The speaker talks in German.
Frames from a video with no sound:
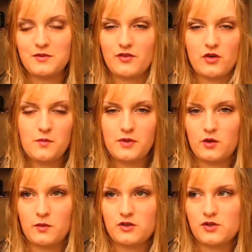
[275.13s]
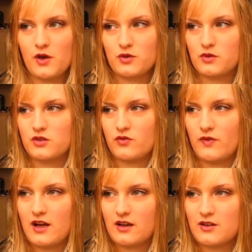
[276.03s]
mich einfach komplett überzeugt und es
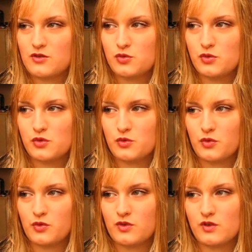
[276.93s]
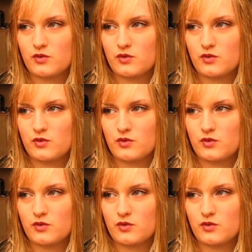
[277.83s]
war ganz süß und